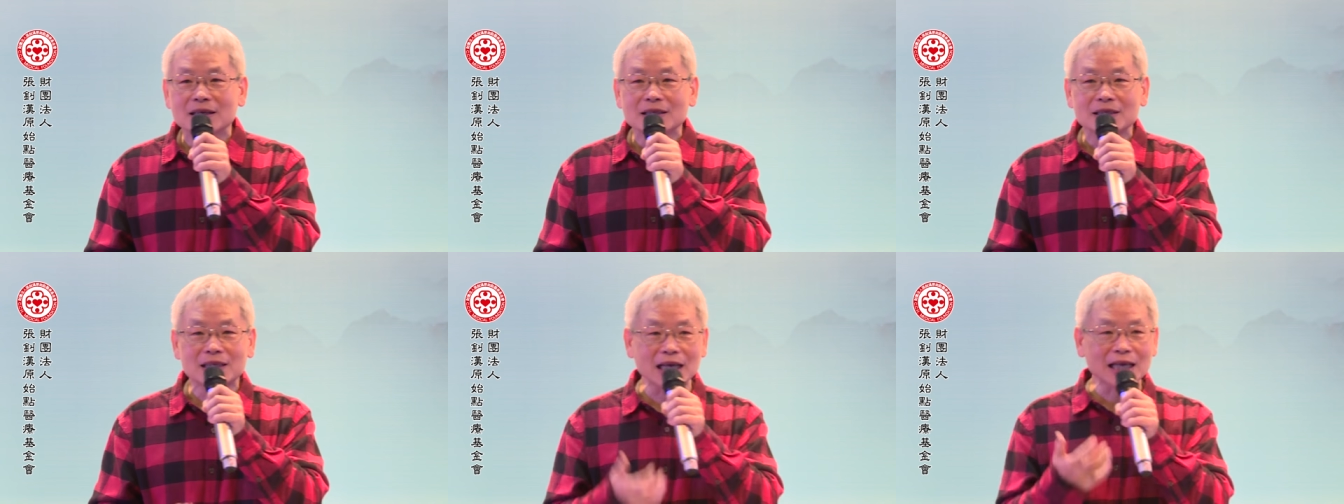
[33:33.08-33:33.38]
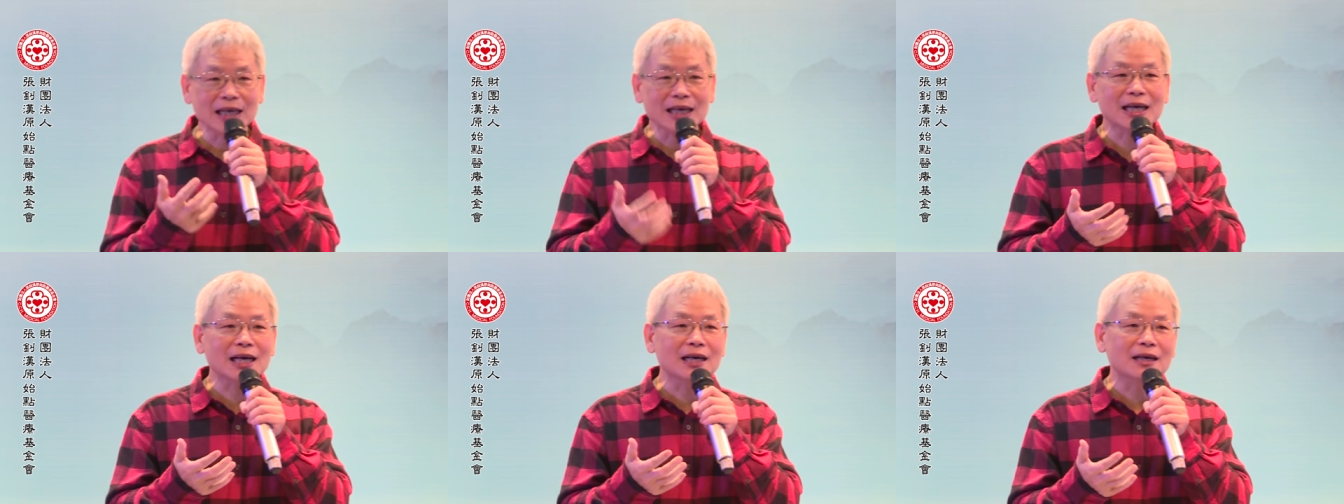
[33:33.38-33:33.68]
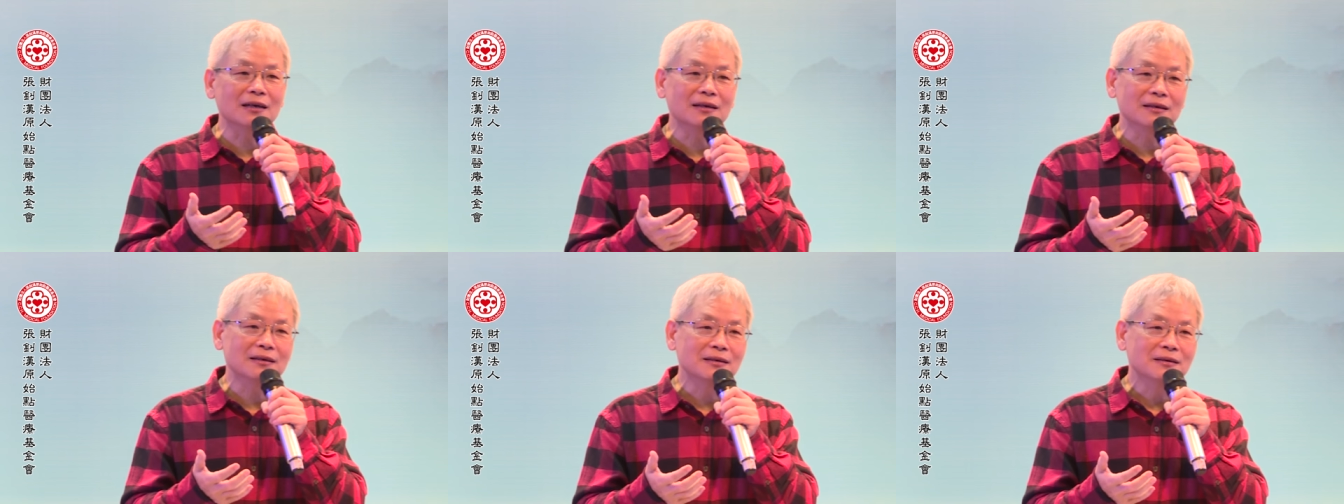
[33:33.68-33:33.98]
第一个，
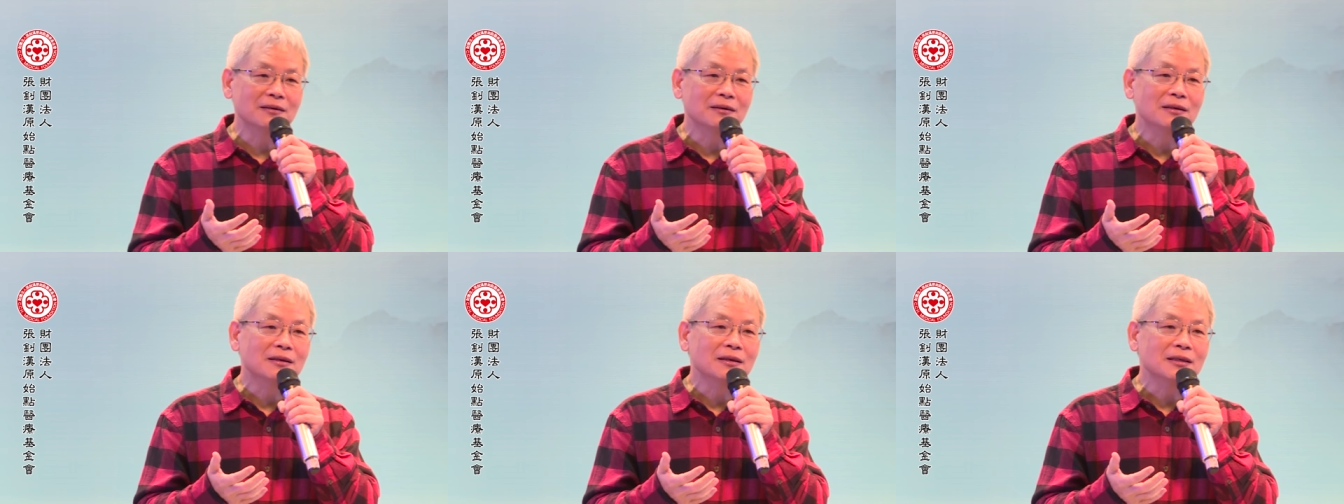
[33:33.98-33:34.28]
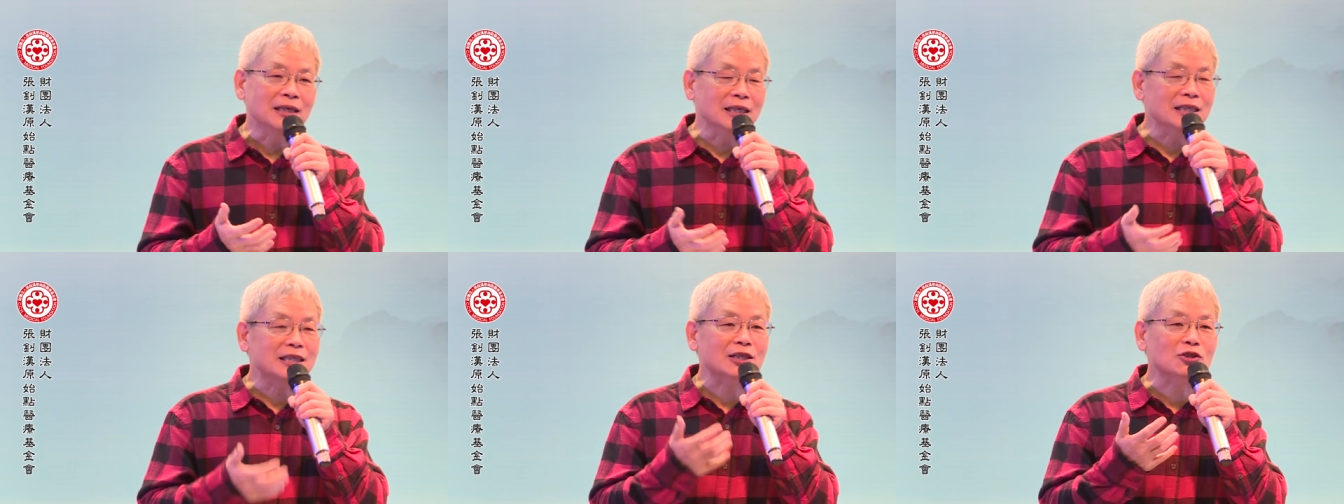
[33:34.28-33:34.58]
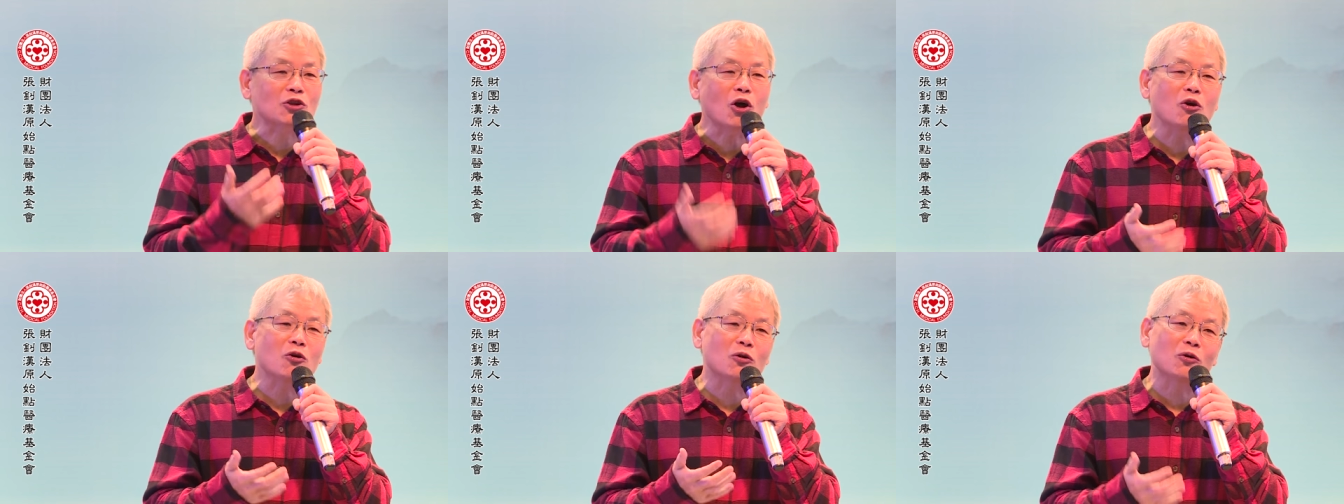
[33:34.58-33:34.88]
你的
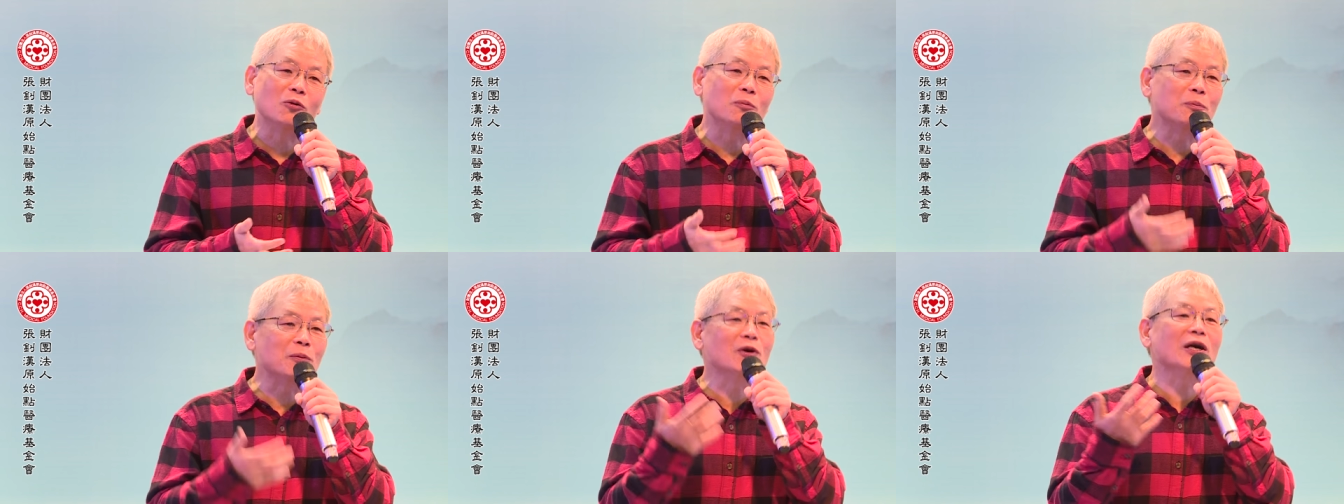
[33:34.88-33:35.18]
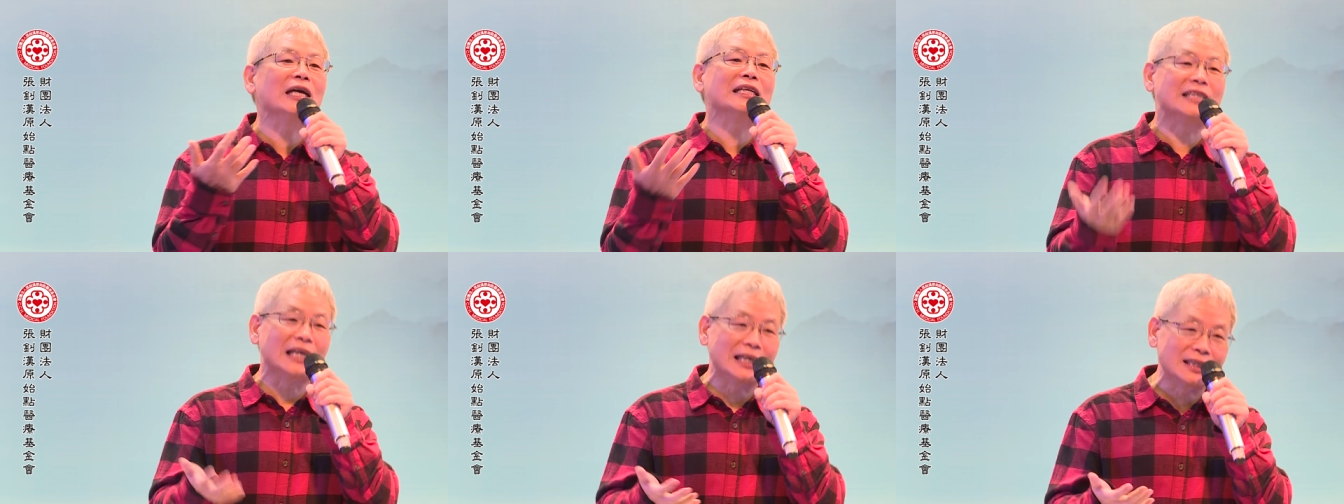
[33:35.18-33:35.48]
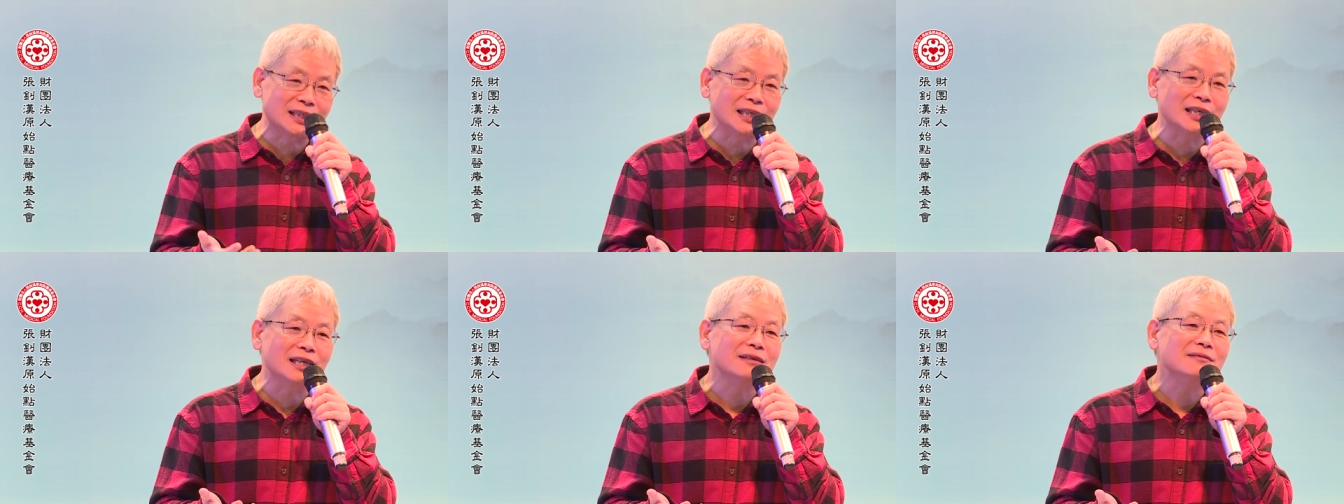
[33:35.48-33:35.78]
痛苦不会减
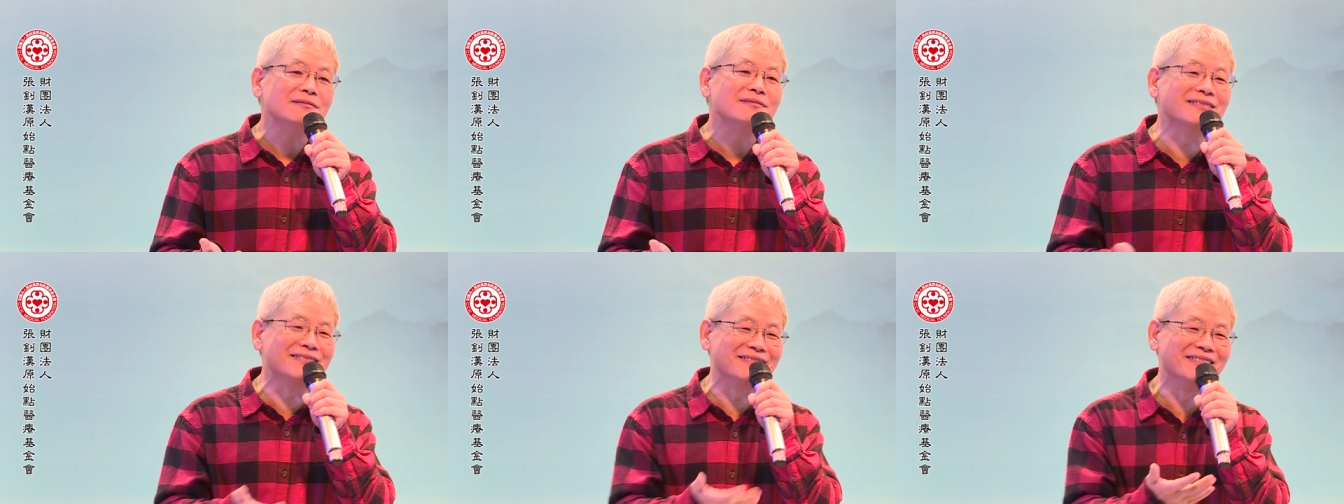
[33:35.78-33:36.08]
轻，